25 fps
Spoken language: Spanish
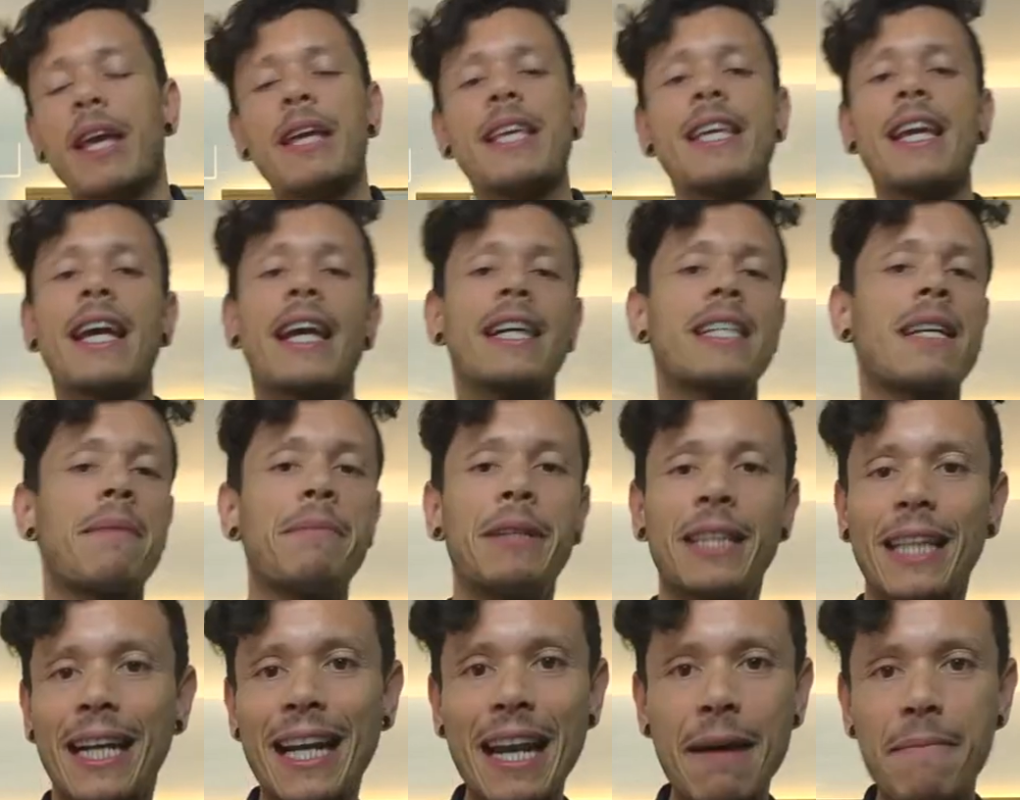que llegues
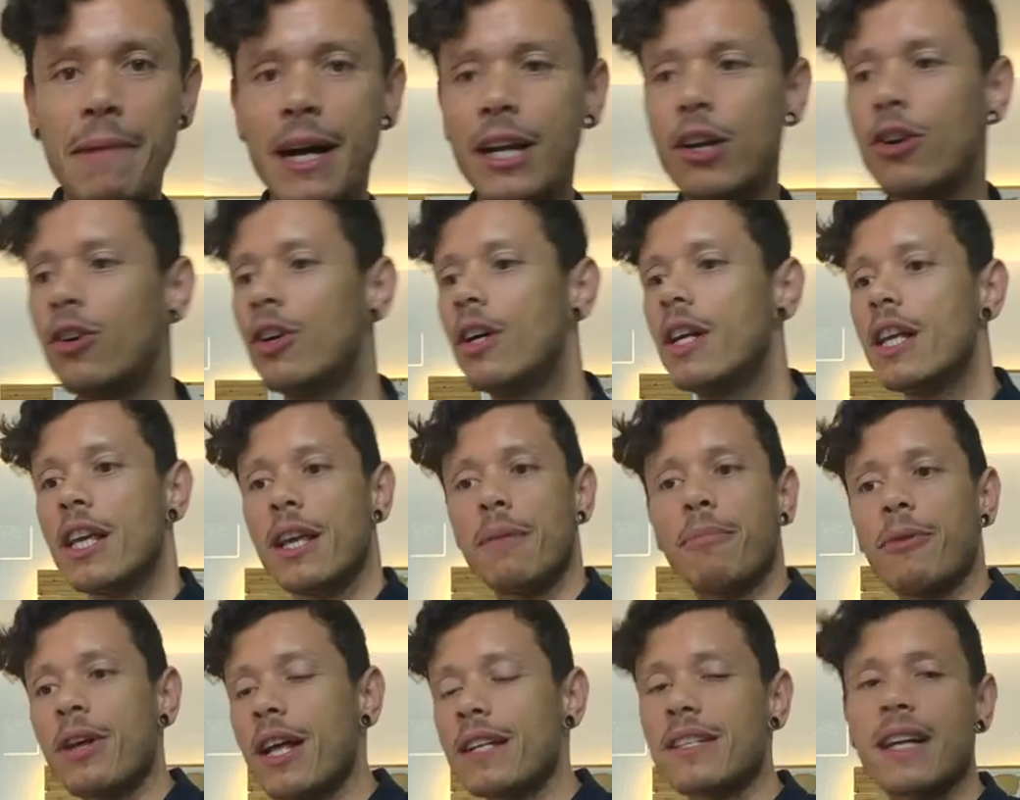a meter la mano
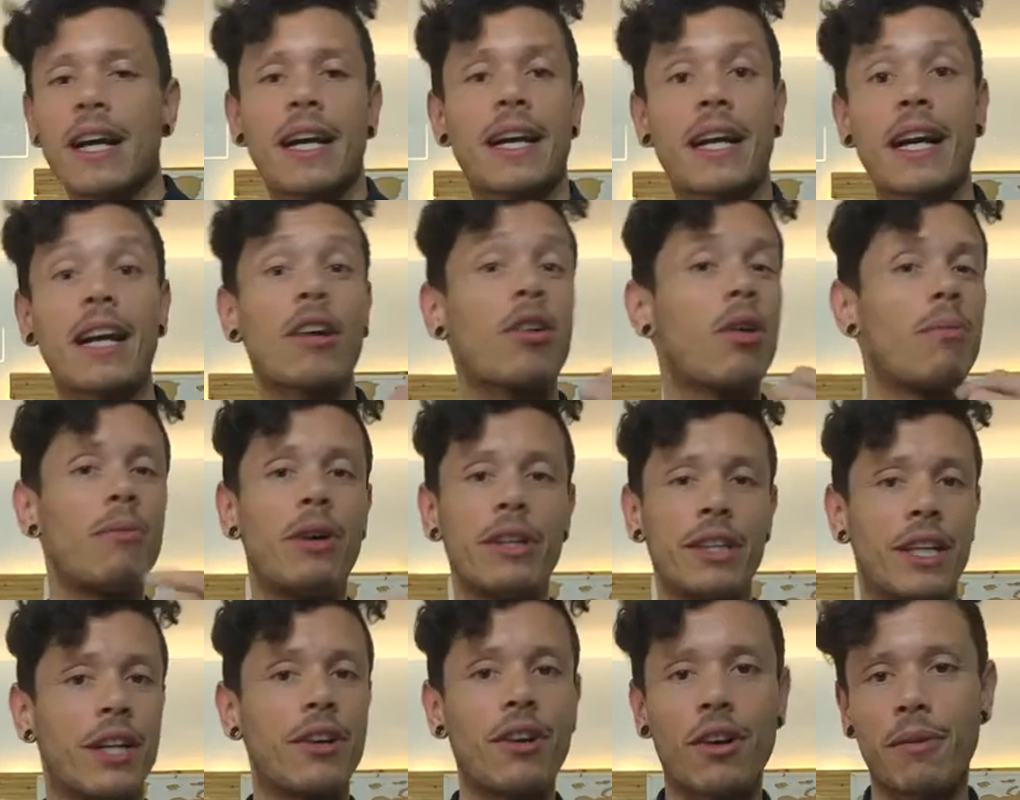y puedas agarrar
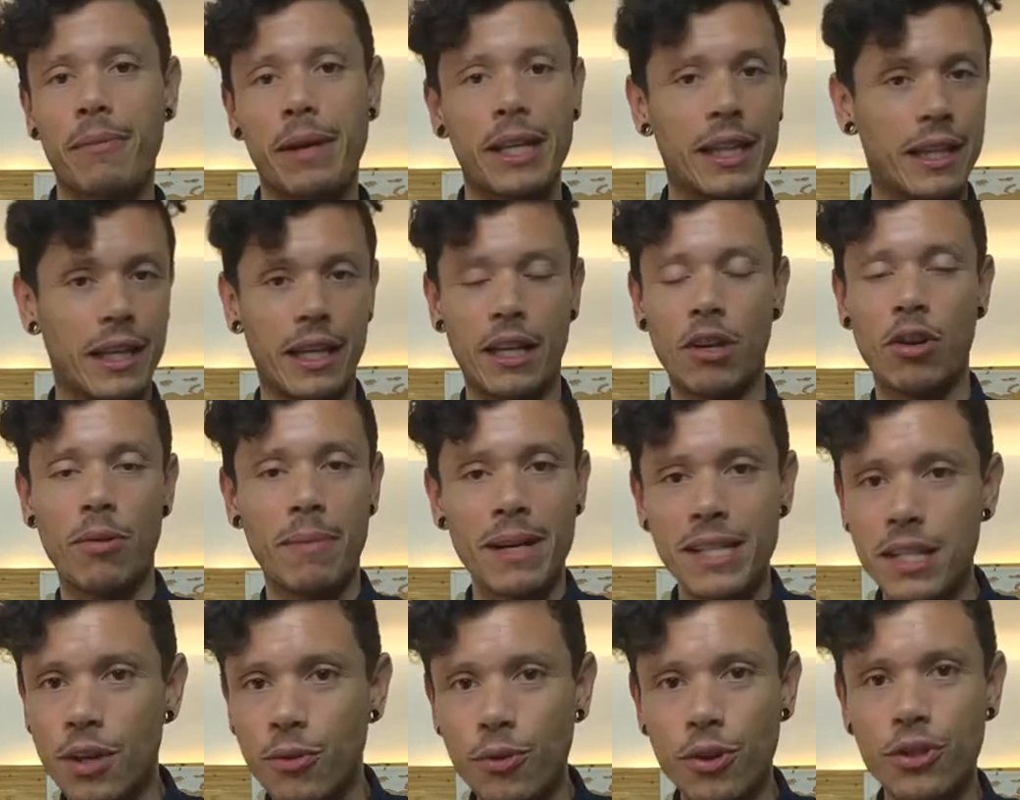como anteriormente.
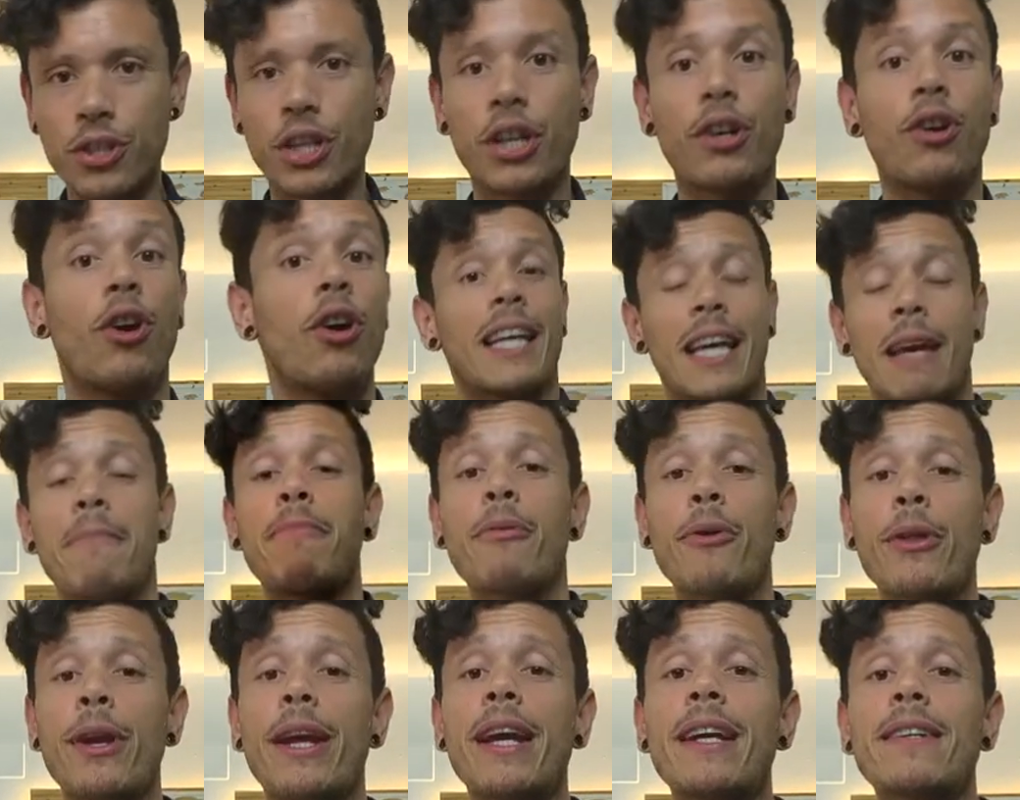Lo más seguro es que no.
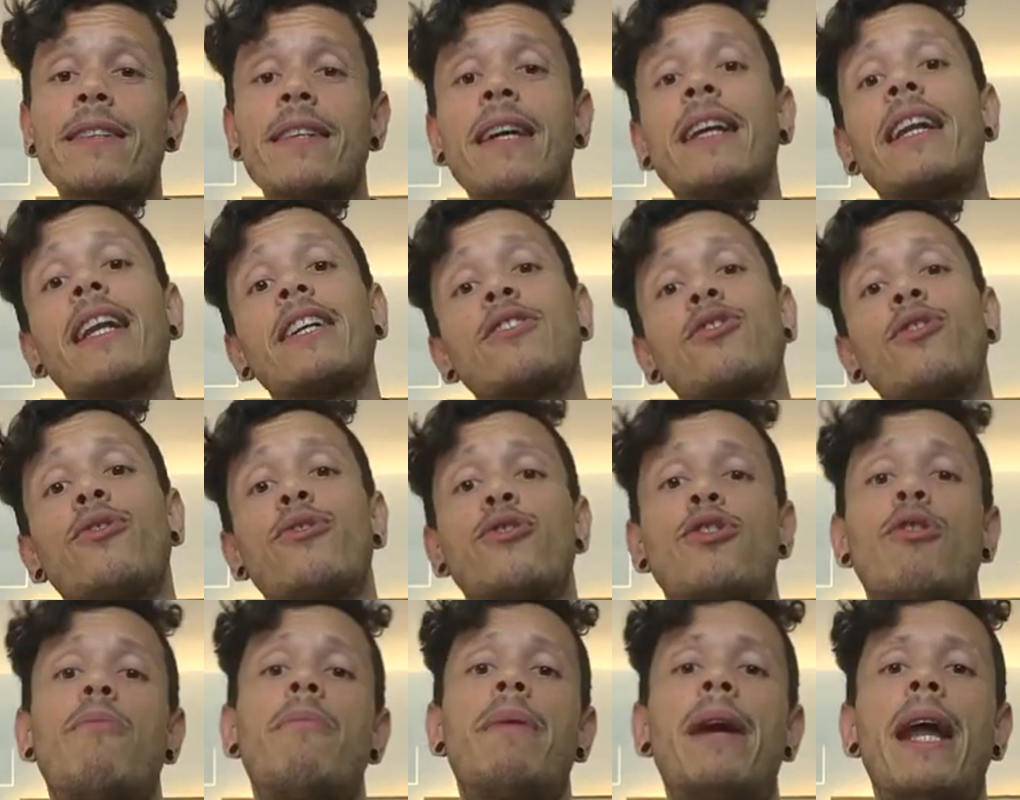¿Qué podría ser la
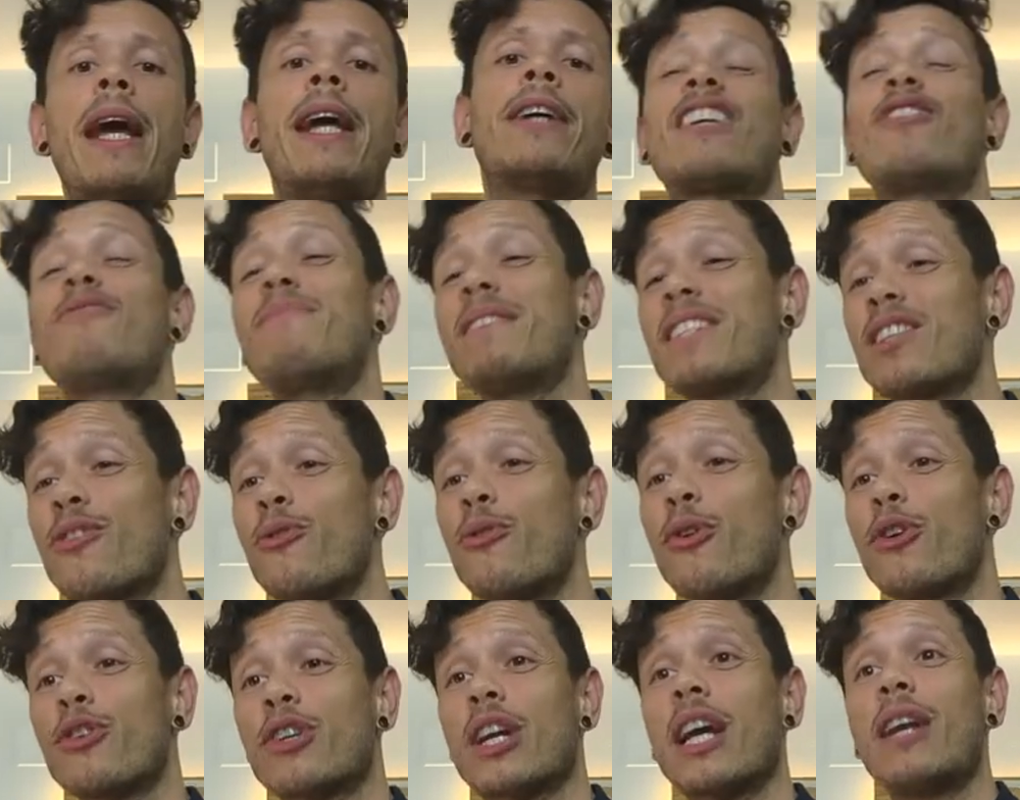solución para ello? Lo más
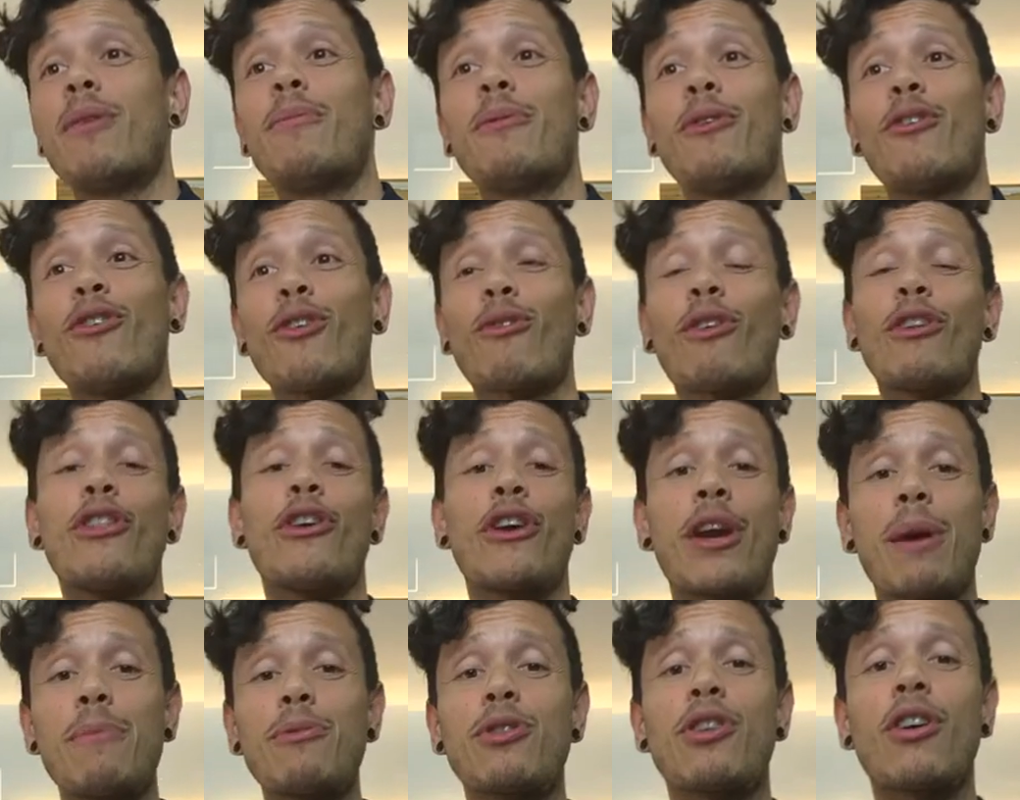seguro es que a lo mejor
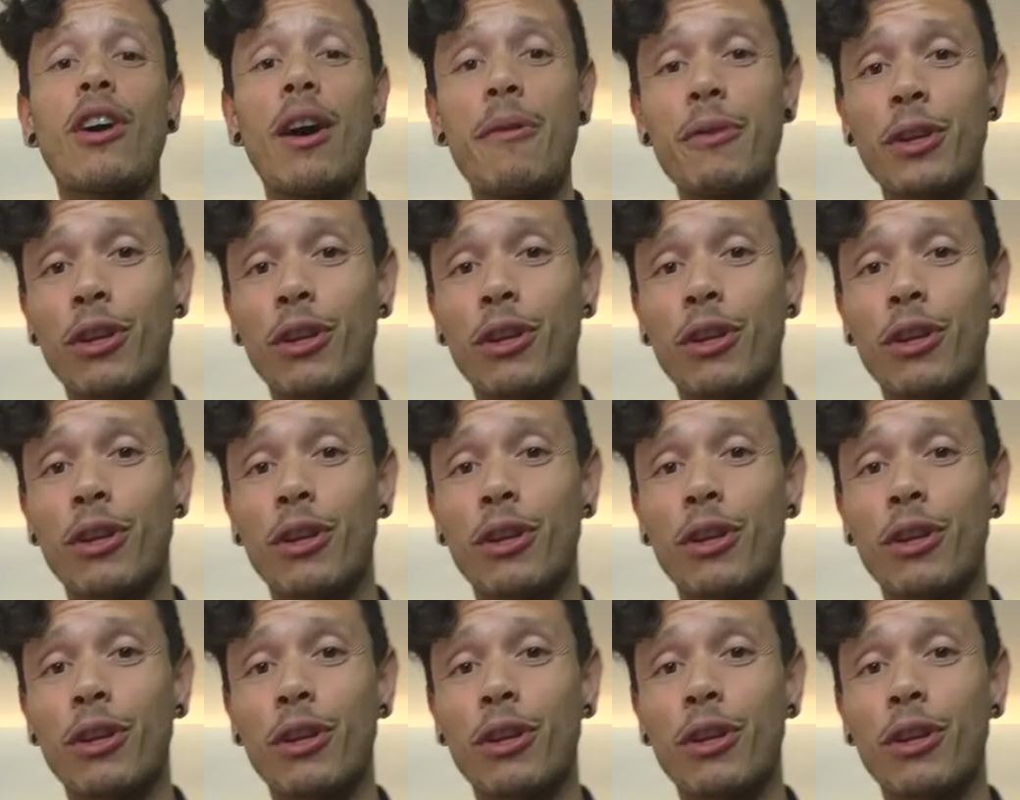cuando lleguemos a un